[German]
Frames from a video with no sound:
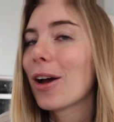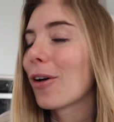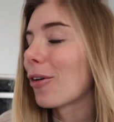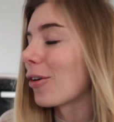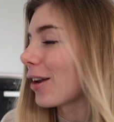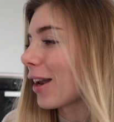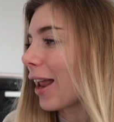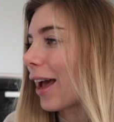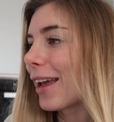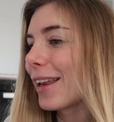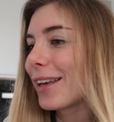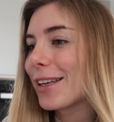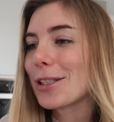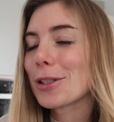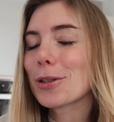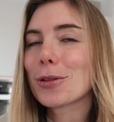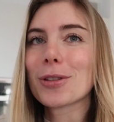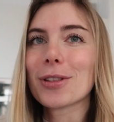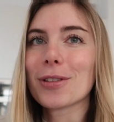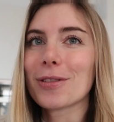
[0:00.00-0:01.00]
Und nein,
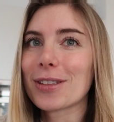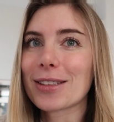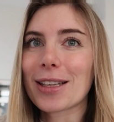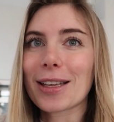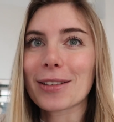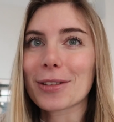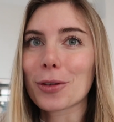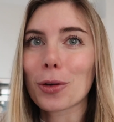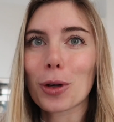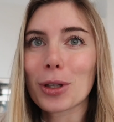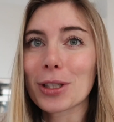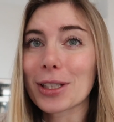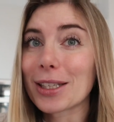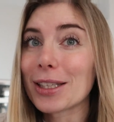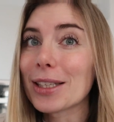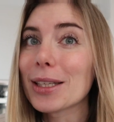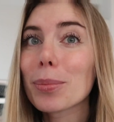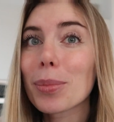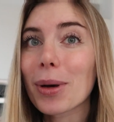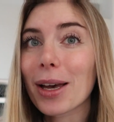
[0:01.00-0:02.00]
intuitives Essen könnt ihr
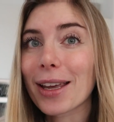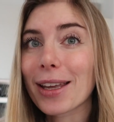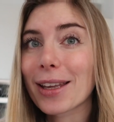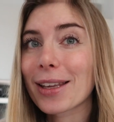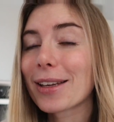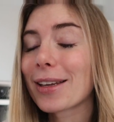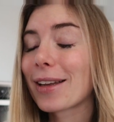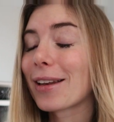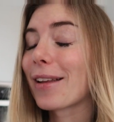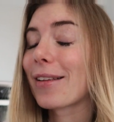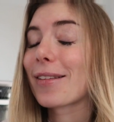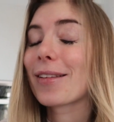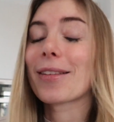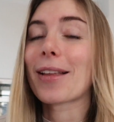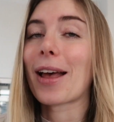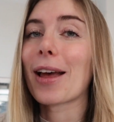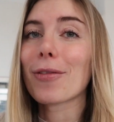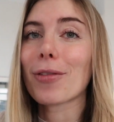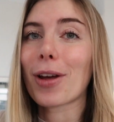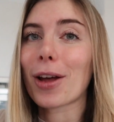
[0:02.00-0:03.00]
nie brechen, denn das ist
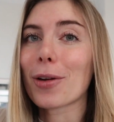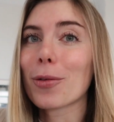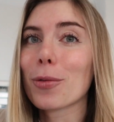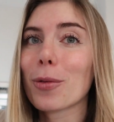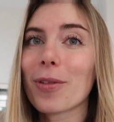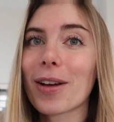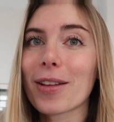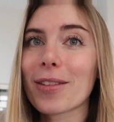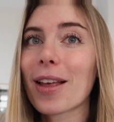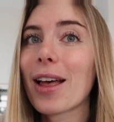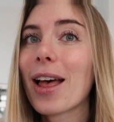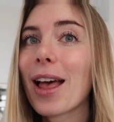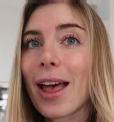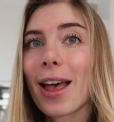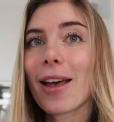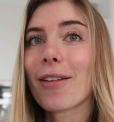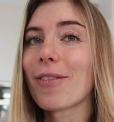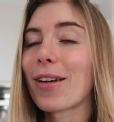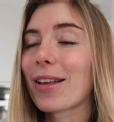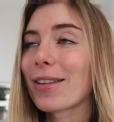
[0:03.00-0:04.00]
einfach nur was,
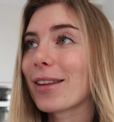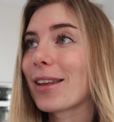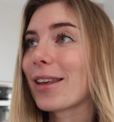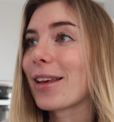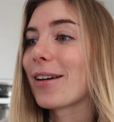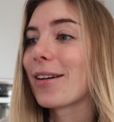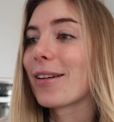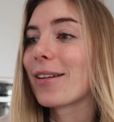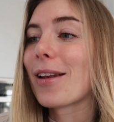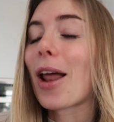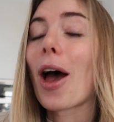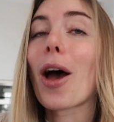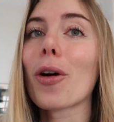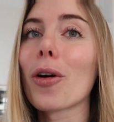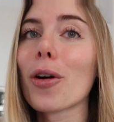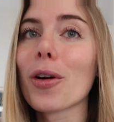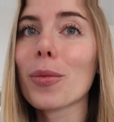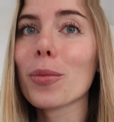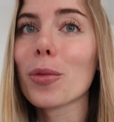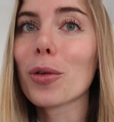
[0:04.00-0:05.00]
was ihr nach
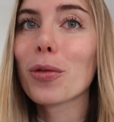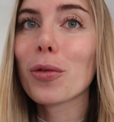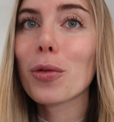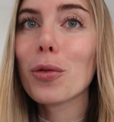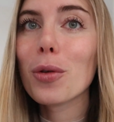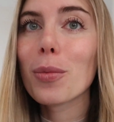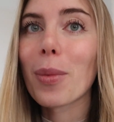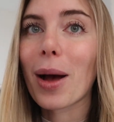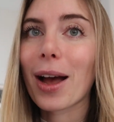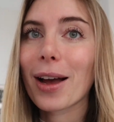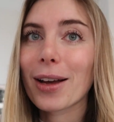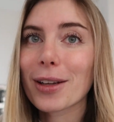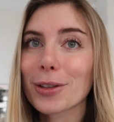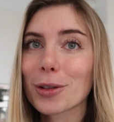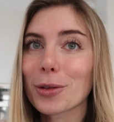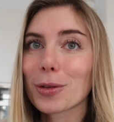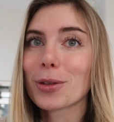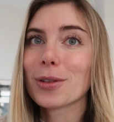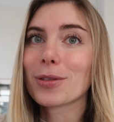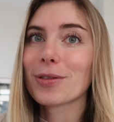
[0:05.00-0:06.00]
eurem Gefühl
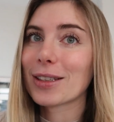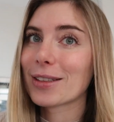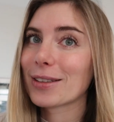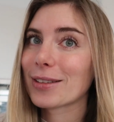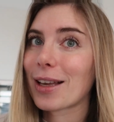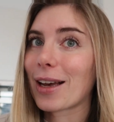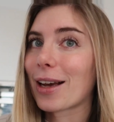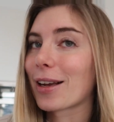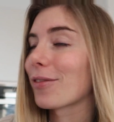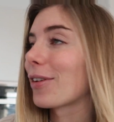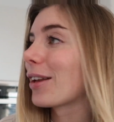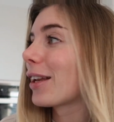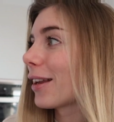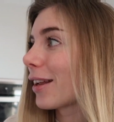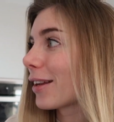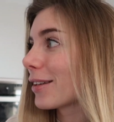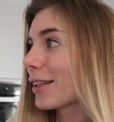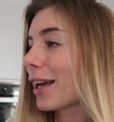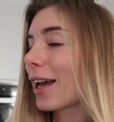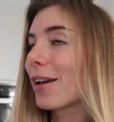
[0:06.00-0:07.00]
macht. Und wie gesagt, wenn ihr
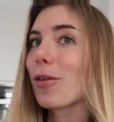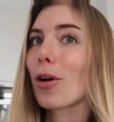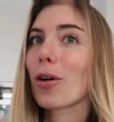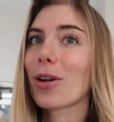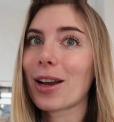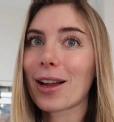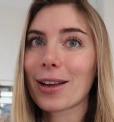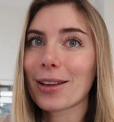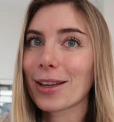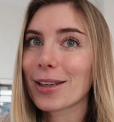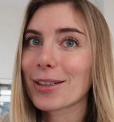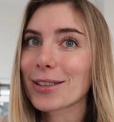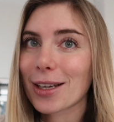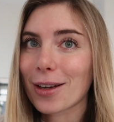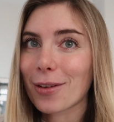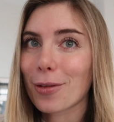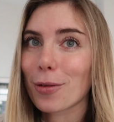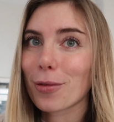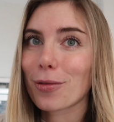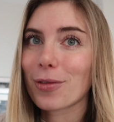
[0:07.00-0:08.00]
dann drei Wochen lang jeden
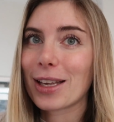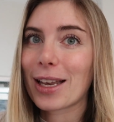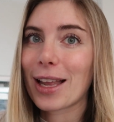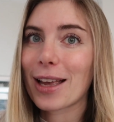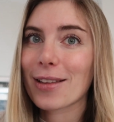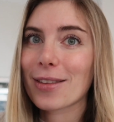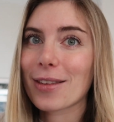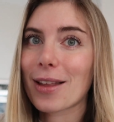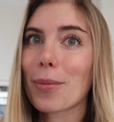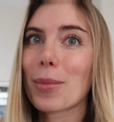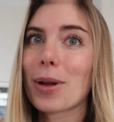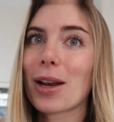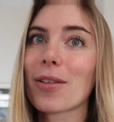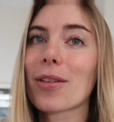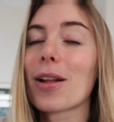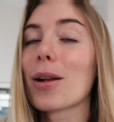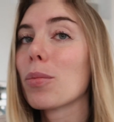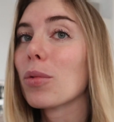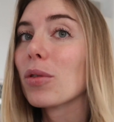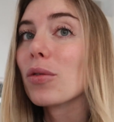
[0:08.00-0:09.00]
Tag zu viel esst, aber das
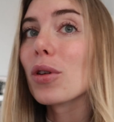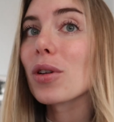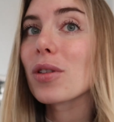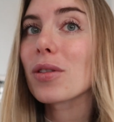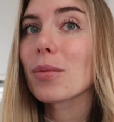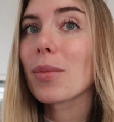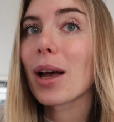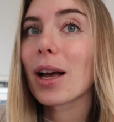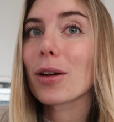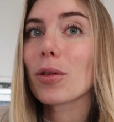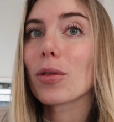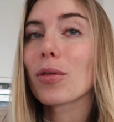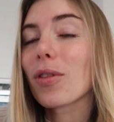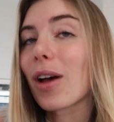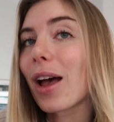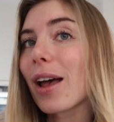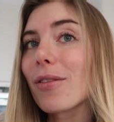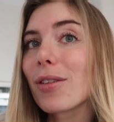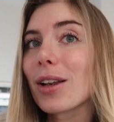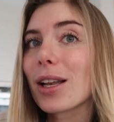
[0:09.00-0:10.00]
halt bewusst macht und
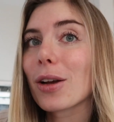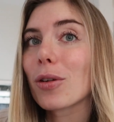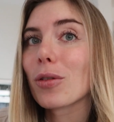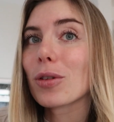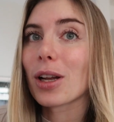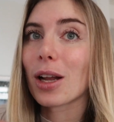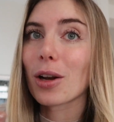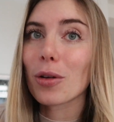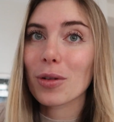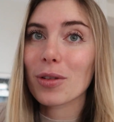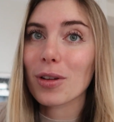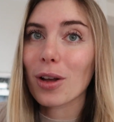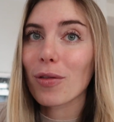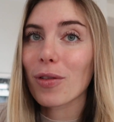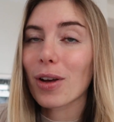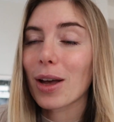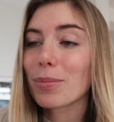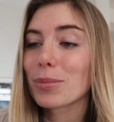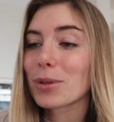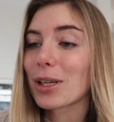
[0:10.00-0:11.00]
freiwillig und da Lust
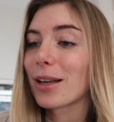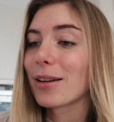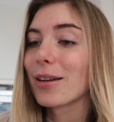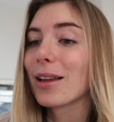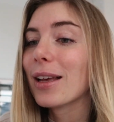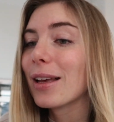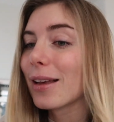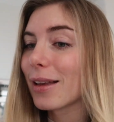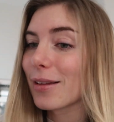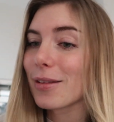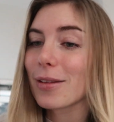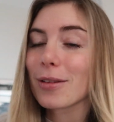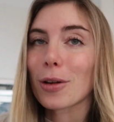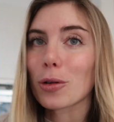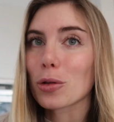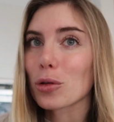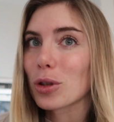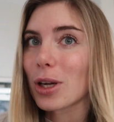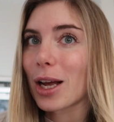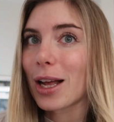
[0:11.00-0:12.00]
drauf habt, dann ist es auch
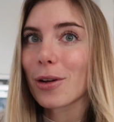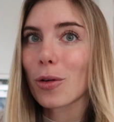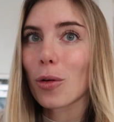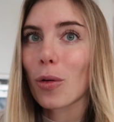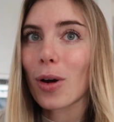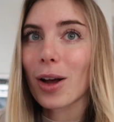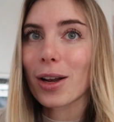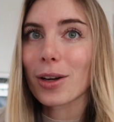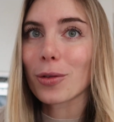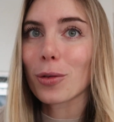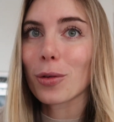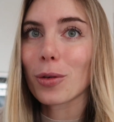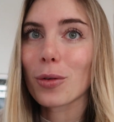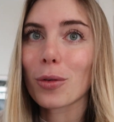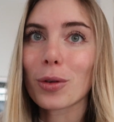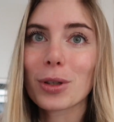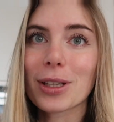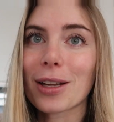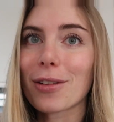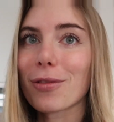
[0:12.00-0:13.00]
total in Ordnung.
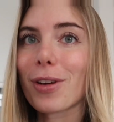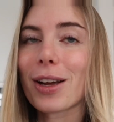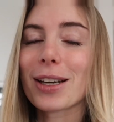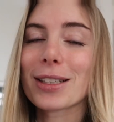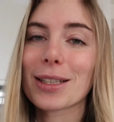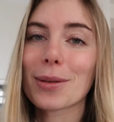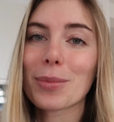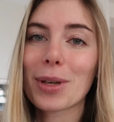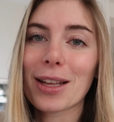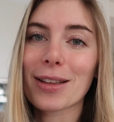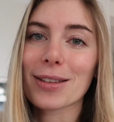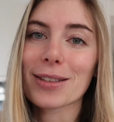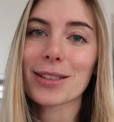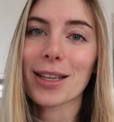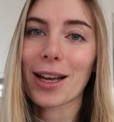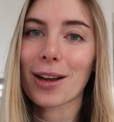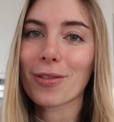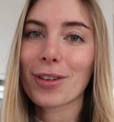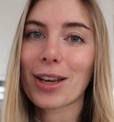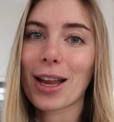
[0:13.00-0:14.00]
Und dann fangt ihr am nächsten
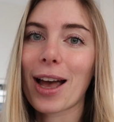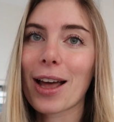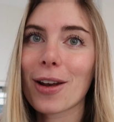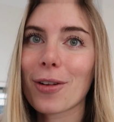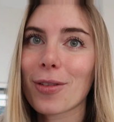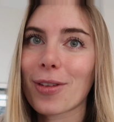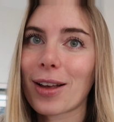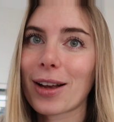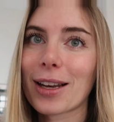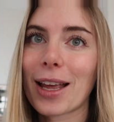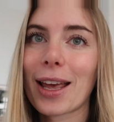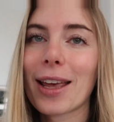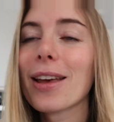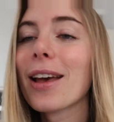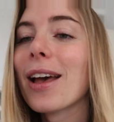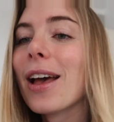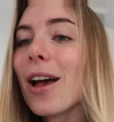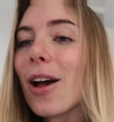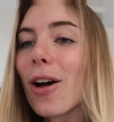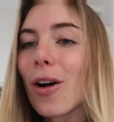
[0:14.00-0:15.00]
Tag wieder an und sagt, hey,
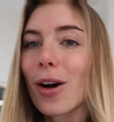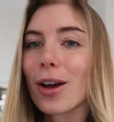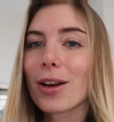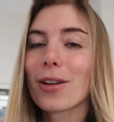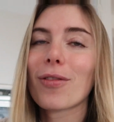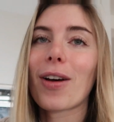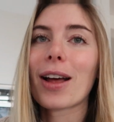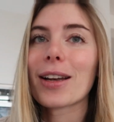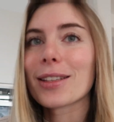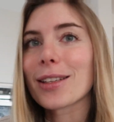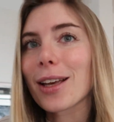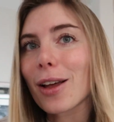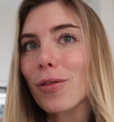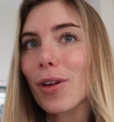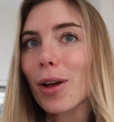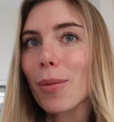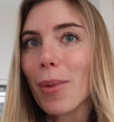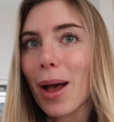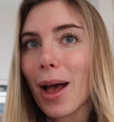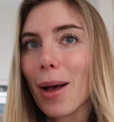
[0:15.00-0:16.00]
heute war warte ich
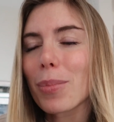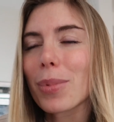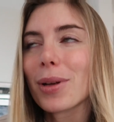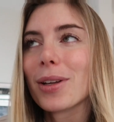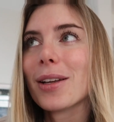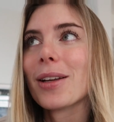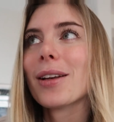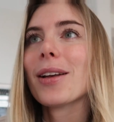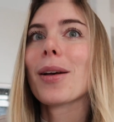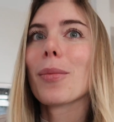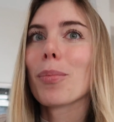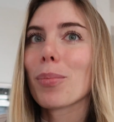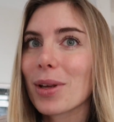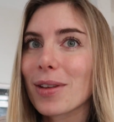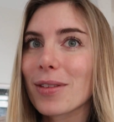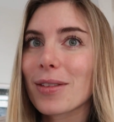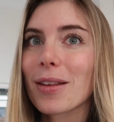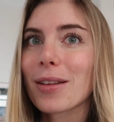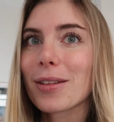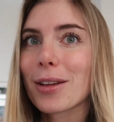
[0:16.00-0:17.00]
einfach mal ab,
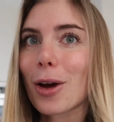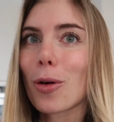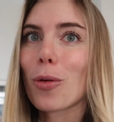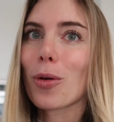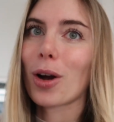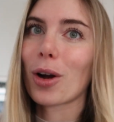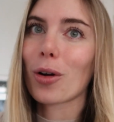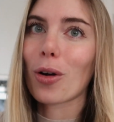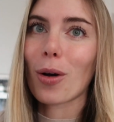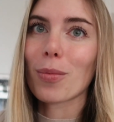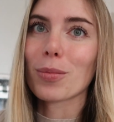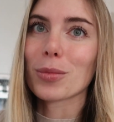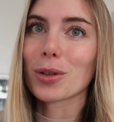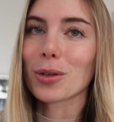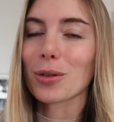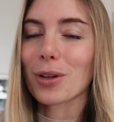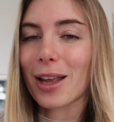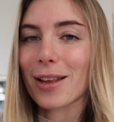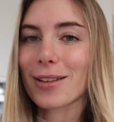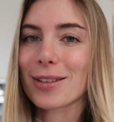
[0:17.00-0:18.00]
bis der Hunger kommt
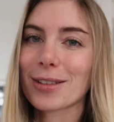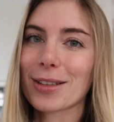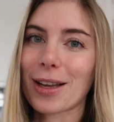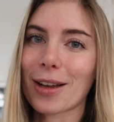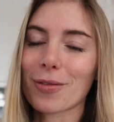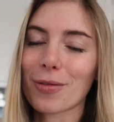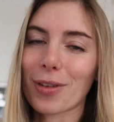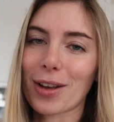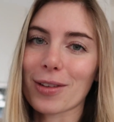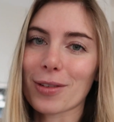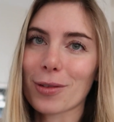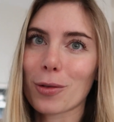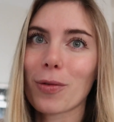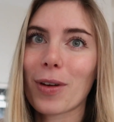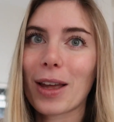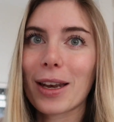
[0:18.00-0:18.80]
und esse dann was. So